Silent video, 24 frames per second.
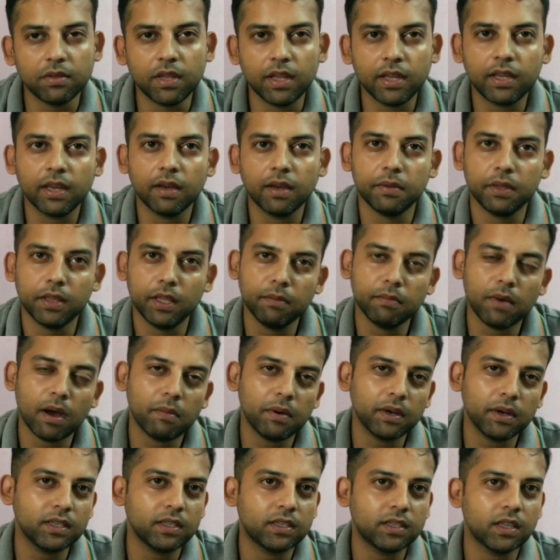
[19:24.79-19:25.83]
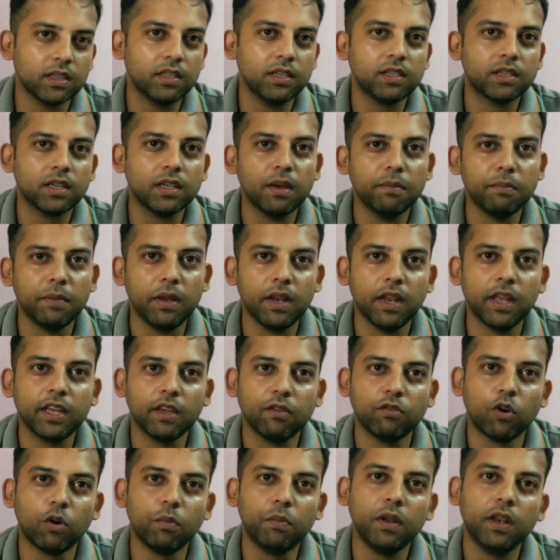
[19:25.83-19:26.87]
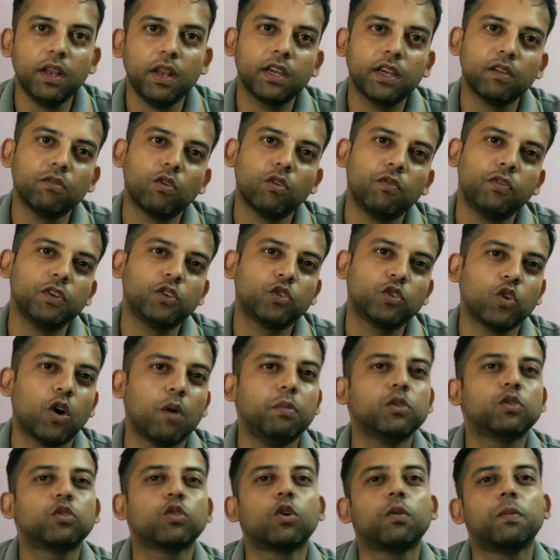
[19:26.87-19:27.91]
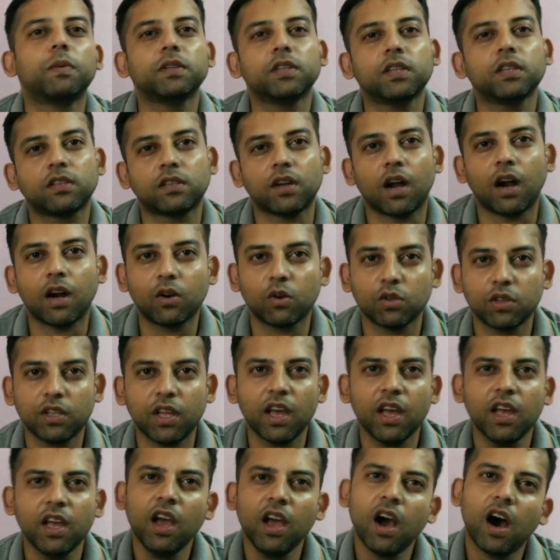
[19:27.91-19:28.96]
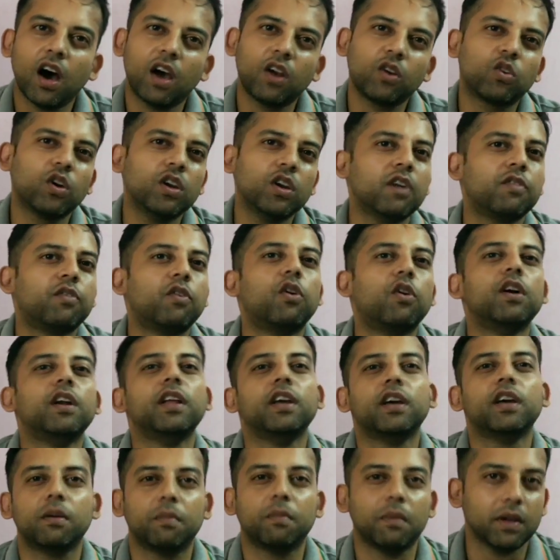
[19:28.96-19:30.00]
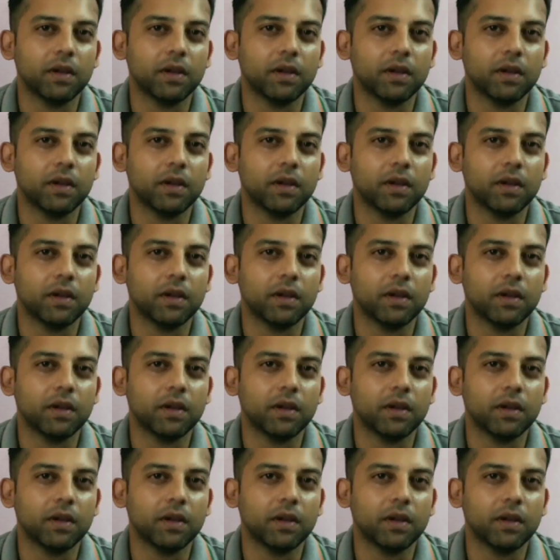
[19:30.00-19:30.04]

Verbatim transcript: देखिए बिंदी मामा की सदी चाहिए मिलेगी वो भी लेकिन वो फिर चौबीस सौ रुपए से स्टार्ट बिल्कुल बिल्कुल कोई अफोर्ड नहीं कर